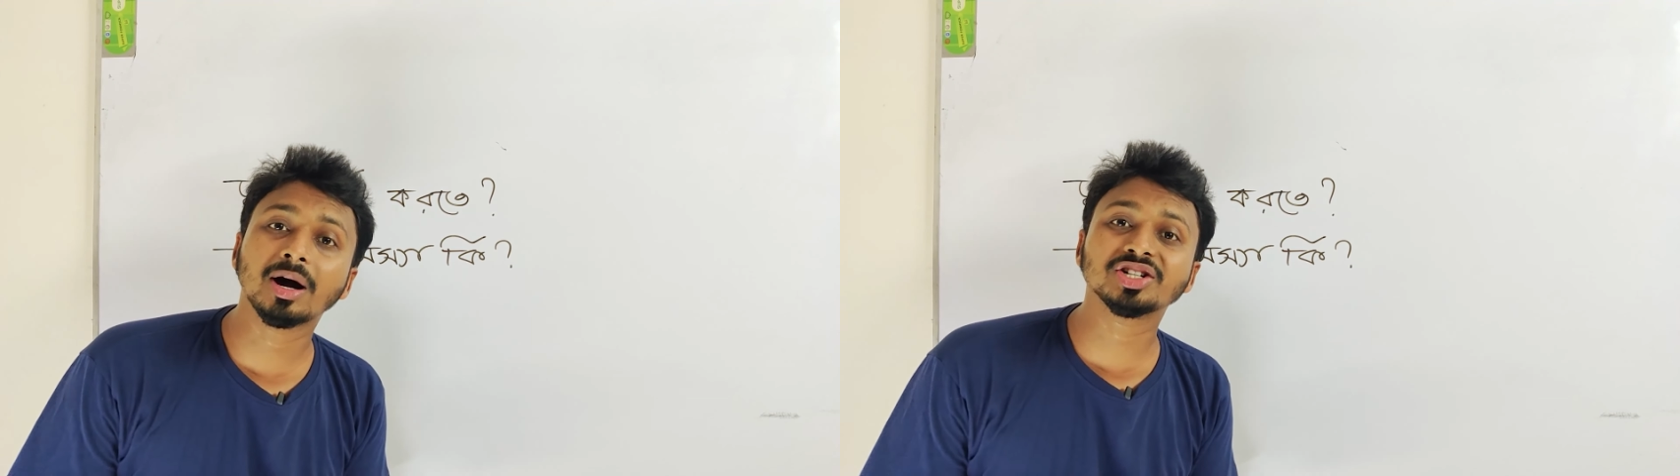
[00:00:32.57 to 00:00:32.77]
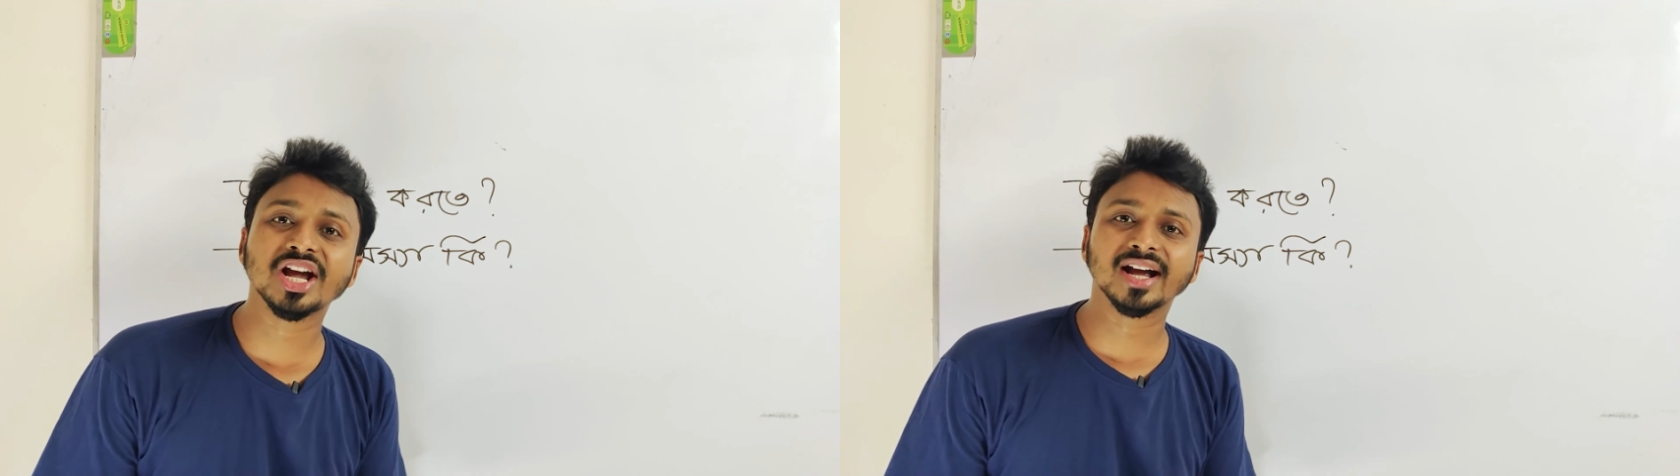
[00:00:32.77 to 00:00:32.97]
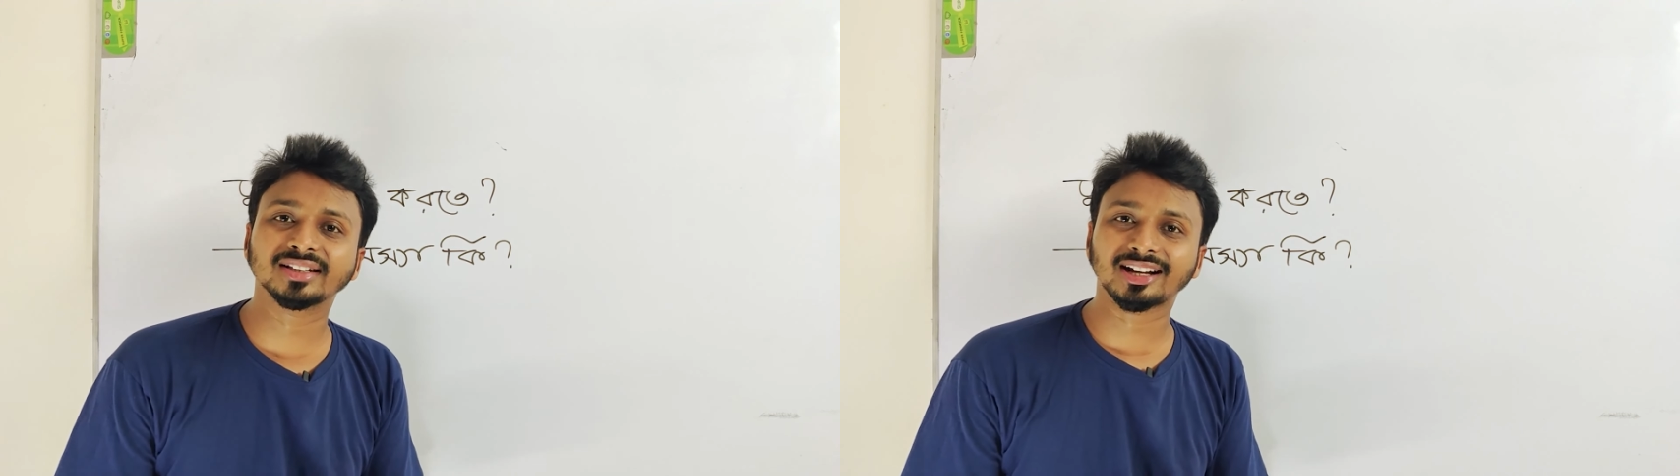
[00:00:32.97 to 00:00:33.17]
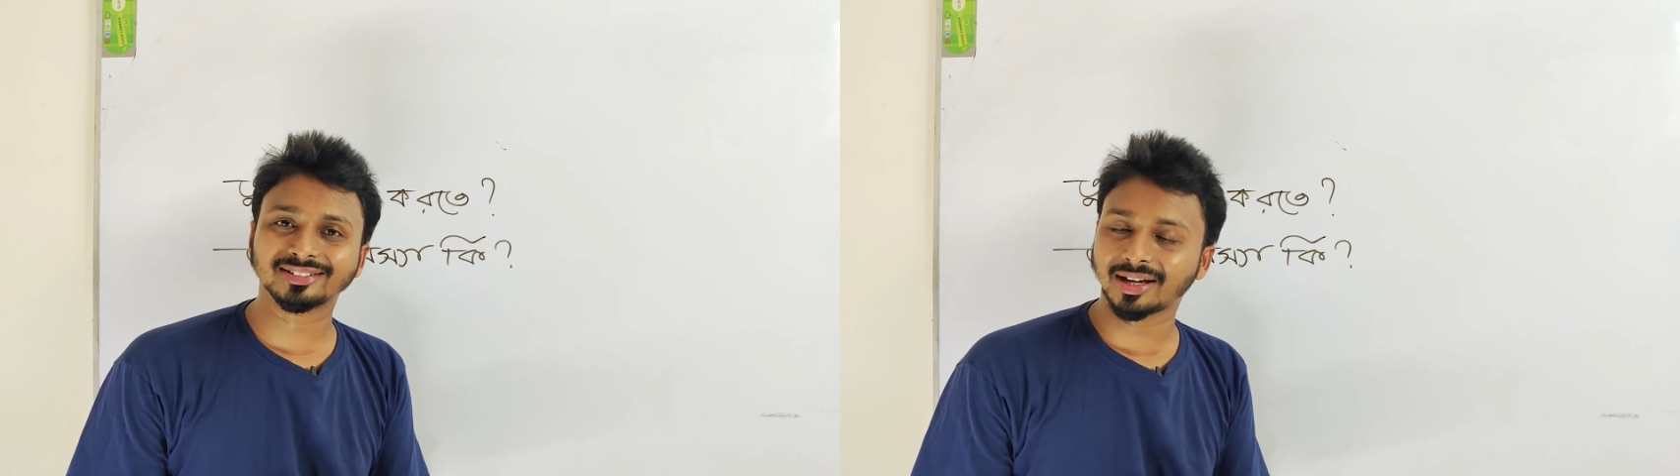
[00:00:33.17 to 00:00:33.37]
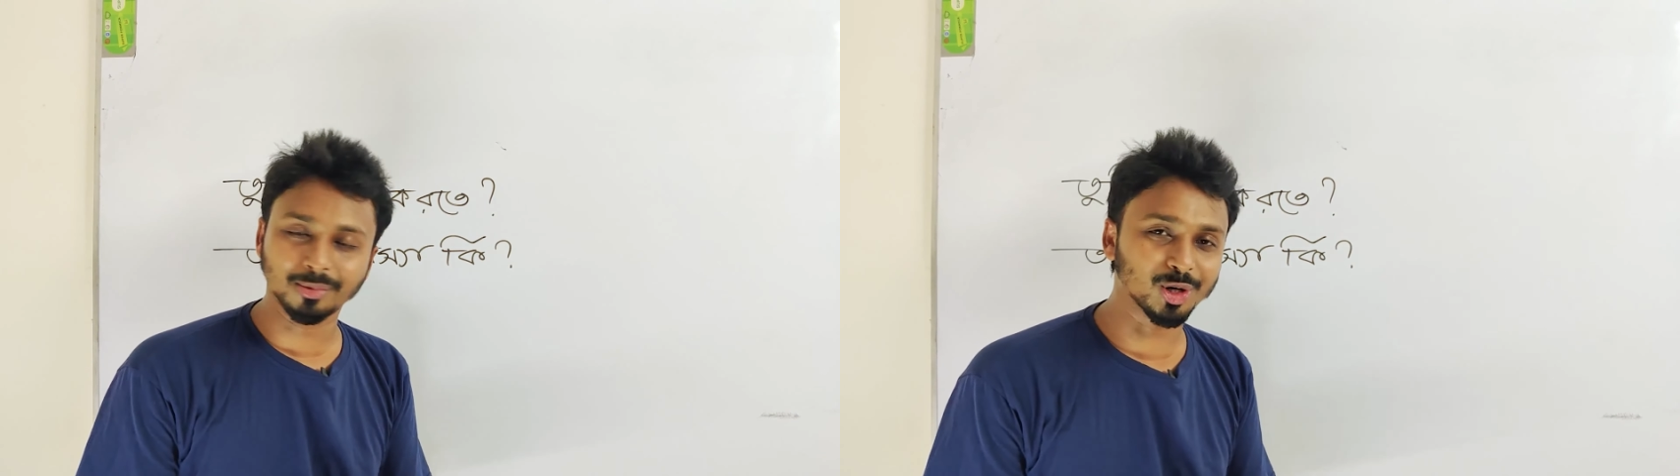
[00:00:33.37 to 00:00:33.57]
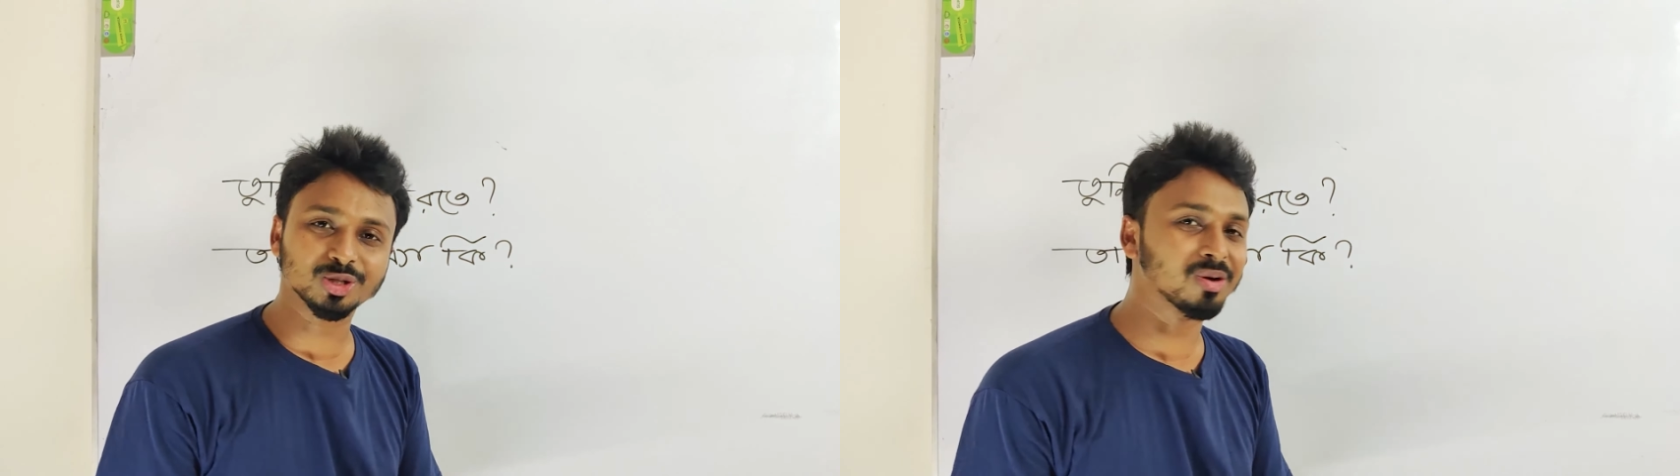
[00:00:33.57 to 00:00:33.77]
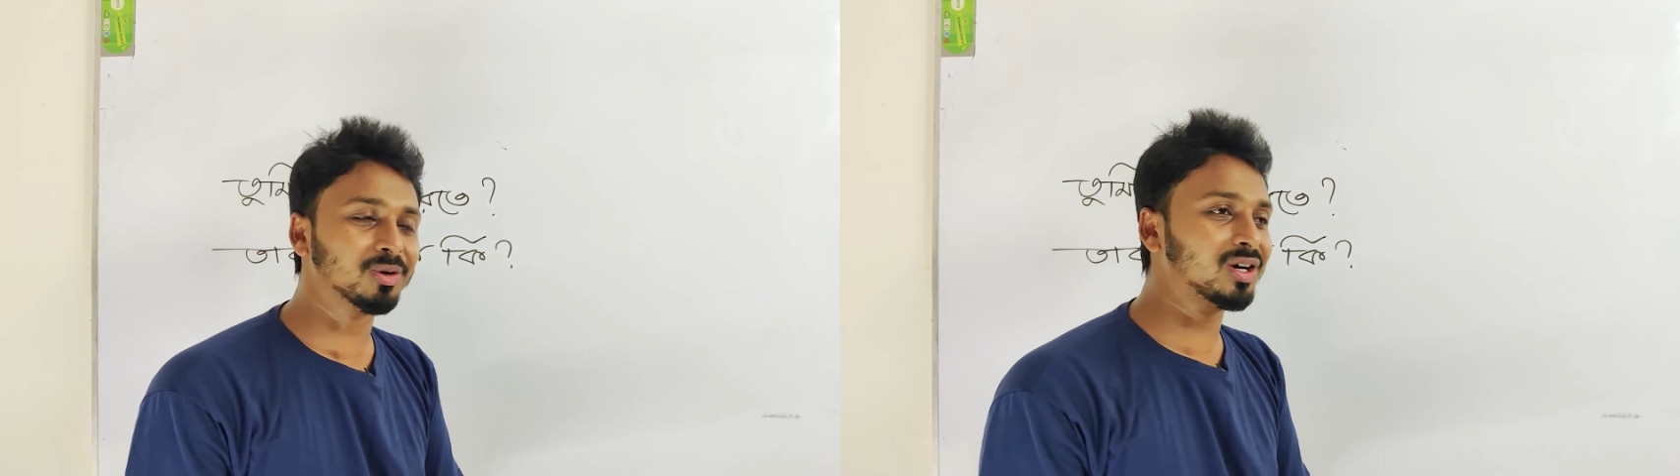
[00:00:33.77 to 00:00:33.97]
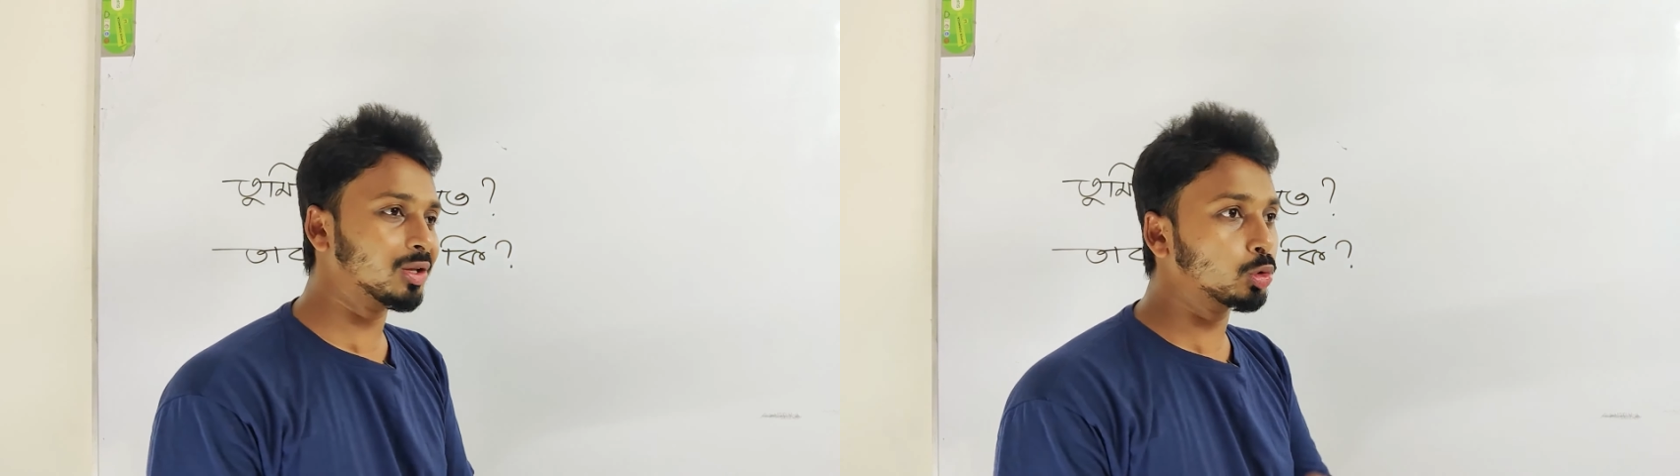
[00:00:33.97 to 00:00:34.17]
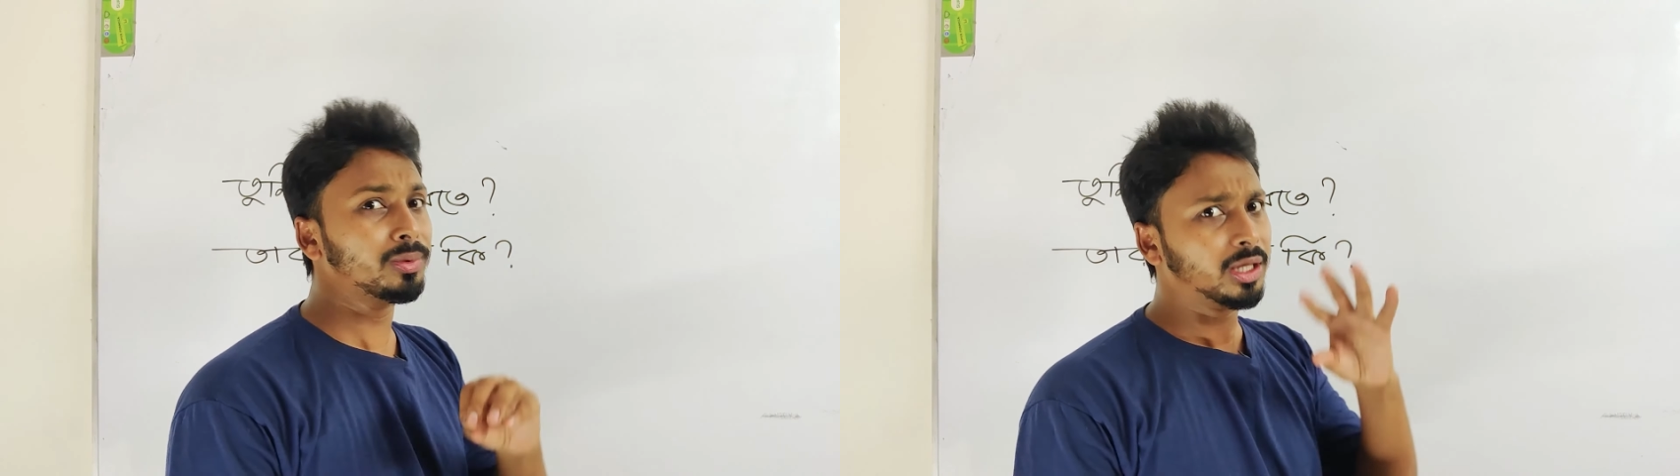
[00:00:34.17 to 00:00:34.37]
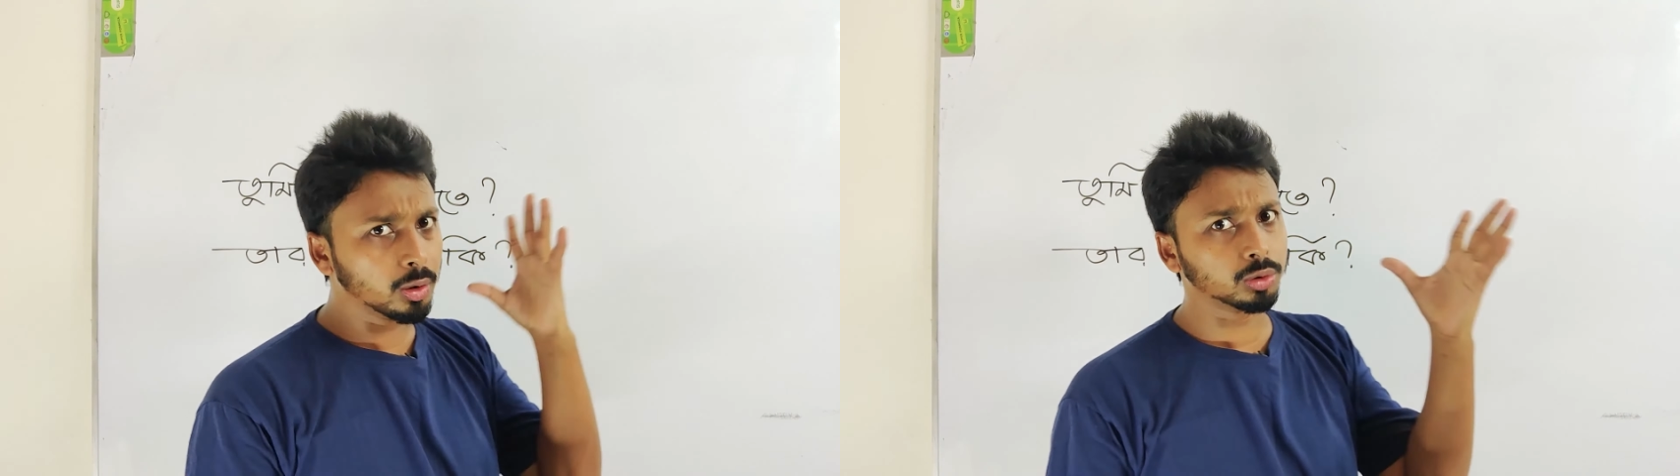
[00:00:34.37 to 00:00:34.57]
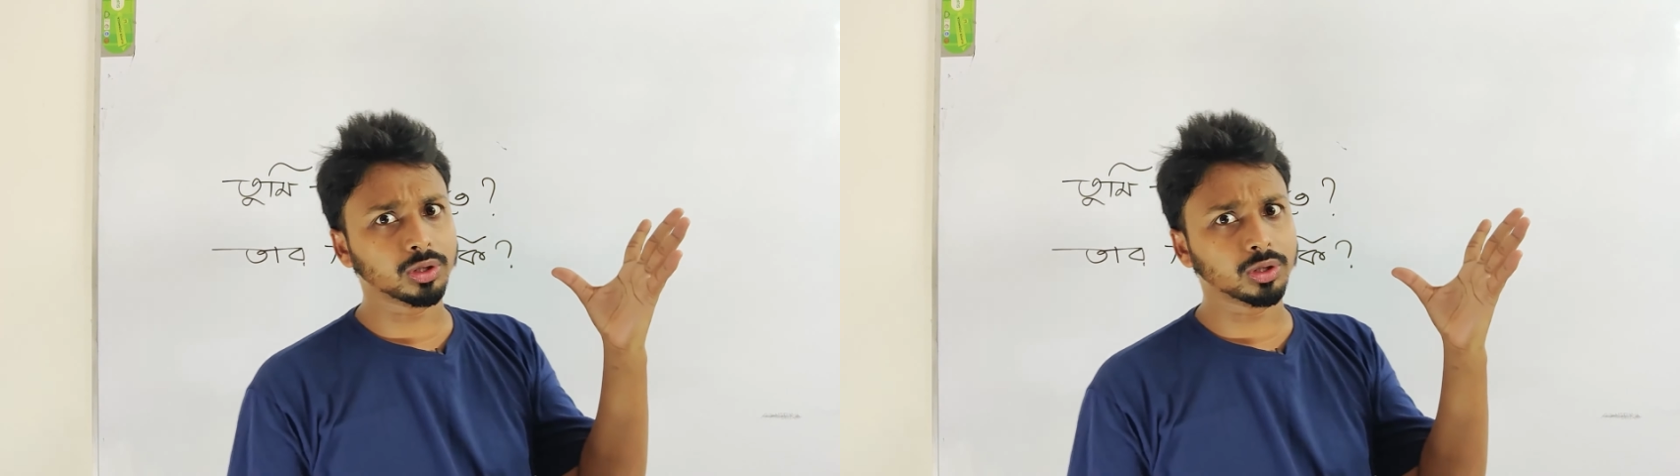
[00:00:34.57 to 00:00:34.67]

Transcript: জায়গায় থাকতে আমরা অনেক সময় বলি না তুমি কি করতে